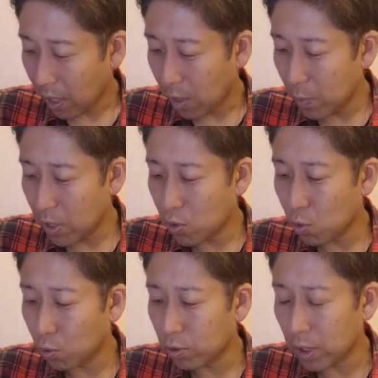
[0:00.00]
あんまり
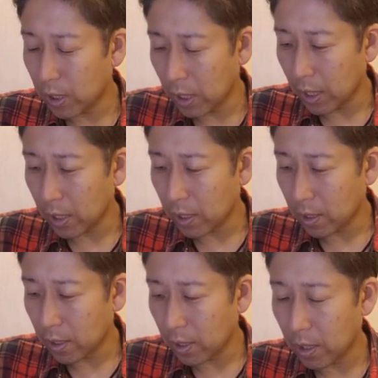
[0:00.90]
上手じゃない、
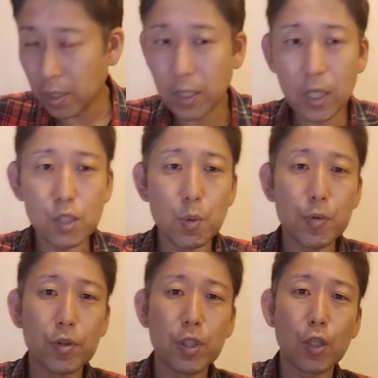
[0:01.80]
えー、中島
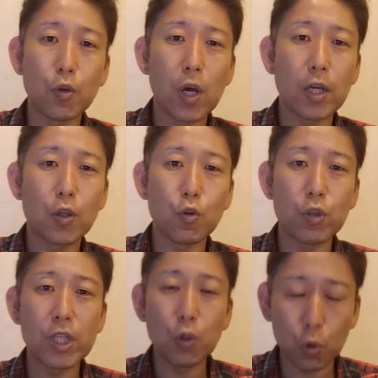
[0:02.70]
みゆきさんの楽
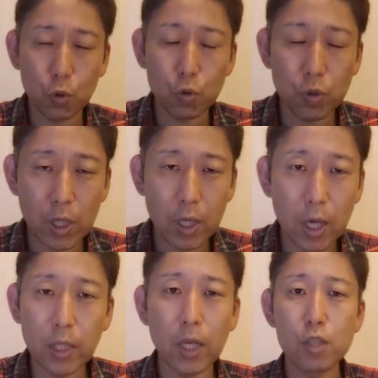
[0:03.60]
曲「糸」というね
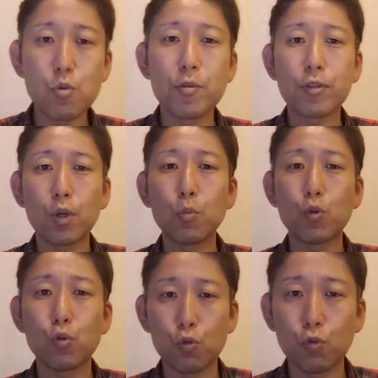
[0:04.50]
あ中島みゆきさんも
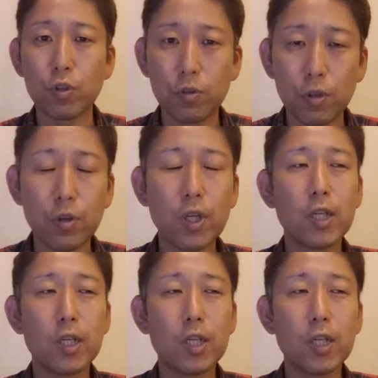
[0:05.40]
もちろん上手ですよ。